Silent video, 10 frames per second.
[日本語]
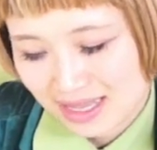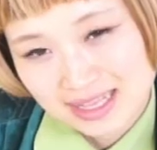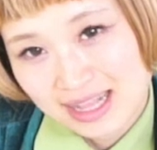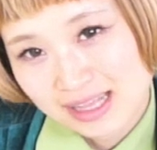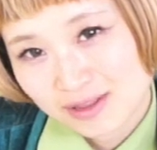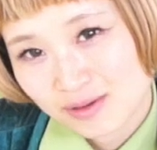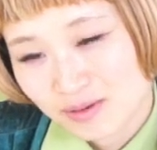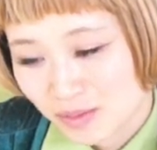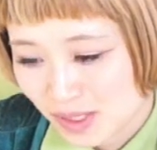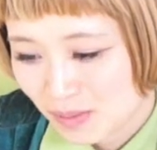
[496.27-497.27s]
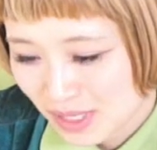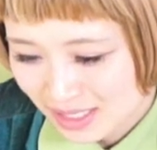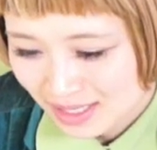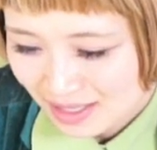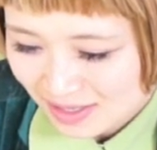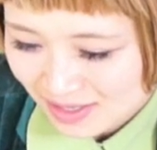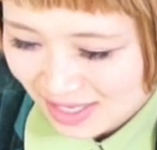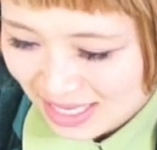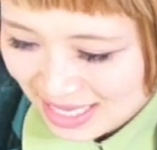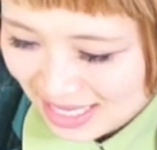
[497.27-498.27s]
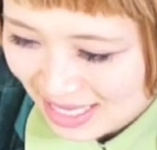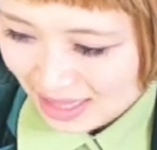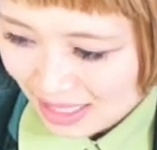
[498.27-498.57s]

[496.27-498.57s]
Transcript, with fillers: いいなと思ってます次